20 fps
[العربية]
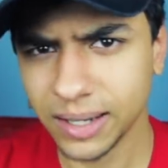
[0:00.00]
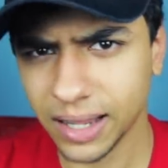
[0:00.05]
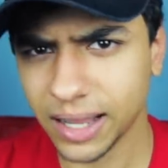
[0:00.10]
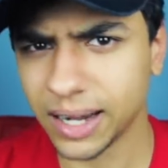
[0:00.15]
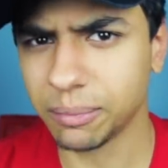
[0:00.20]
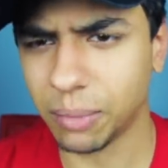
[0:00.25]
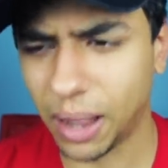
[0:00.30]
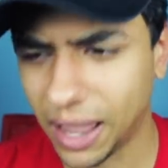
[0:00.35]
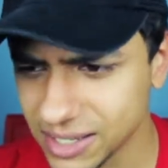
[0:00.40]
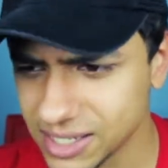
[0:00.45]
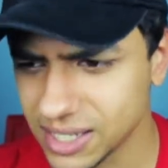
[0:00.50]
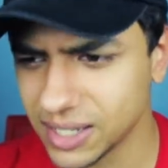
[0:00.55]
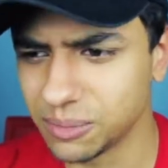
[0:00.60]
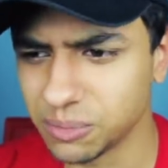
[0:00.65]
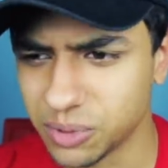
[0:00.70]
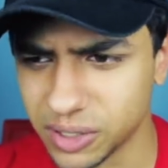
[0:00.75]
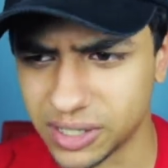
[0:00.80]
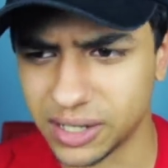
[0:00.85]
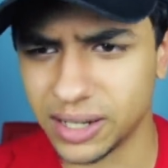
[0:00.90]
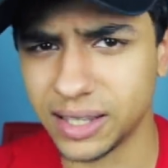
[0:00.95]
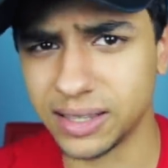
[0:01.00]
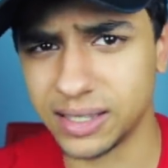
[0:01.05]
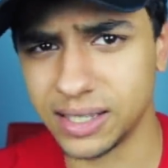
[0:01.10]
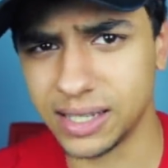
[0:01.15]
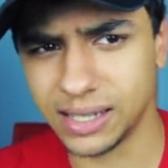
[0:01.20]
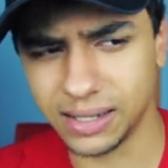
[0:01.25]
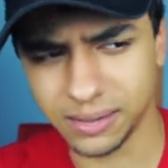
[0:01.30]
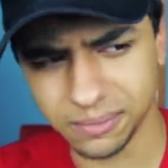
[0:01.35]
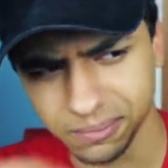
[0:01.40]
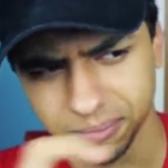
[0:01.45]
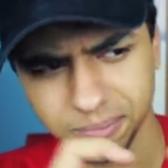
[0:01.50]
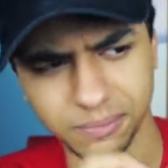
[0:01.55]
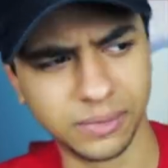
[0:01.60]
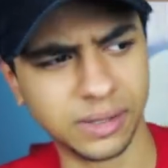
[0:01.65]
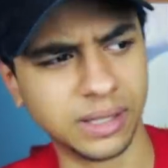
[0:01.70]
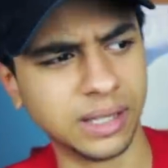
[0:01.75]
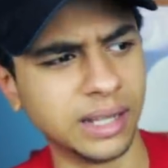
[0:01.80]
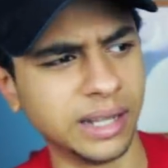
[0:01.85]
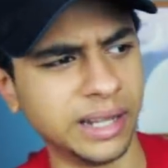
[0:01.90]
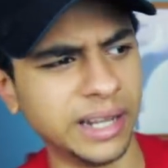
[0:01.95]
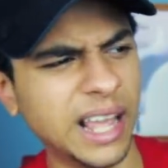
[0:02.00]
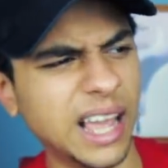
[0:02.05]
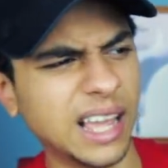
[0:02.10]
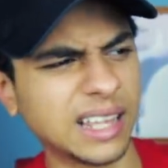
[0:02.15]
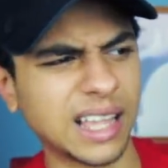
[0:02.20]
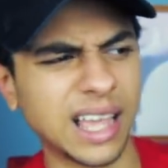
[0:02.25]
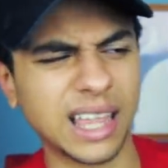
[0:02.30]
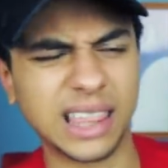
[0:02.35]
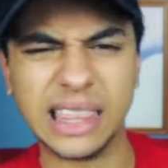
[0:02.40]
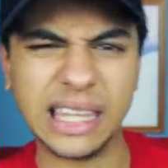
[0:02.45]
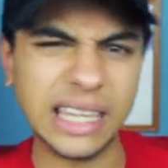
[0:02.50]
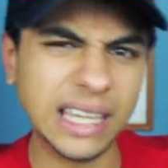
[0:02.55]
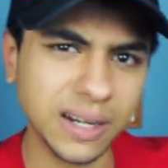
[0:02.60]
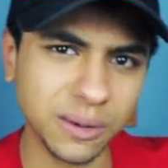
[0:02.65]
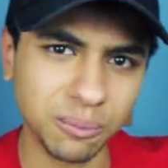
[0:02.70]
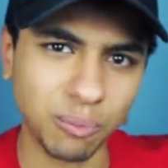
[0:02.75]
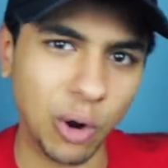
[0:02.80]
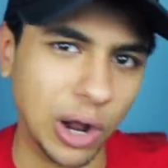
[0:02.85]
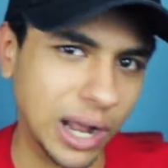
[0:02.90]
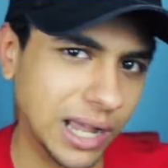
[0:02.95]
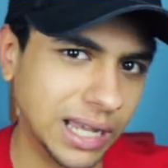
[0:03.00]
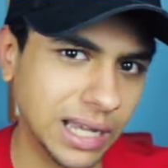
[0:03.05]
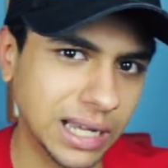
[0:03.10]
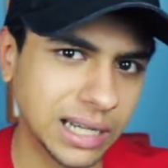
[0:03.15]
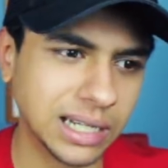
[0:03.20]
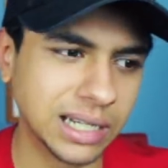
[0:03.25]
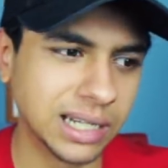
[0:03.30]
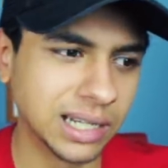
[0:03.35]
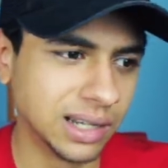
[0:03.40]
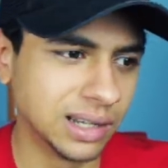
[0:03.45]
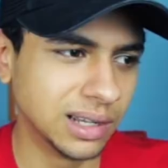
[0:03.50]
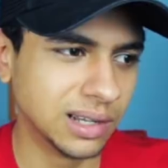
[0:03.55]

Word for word: أنا بحس إن المسلسلات دي ليها تأثير معين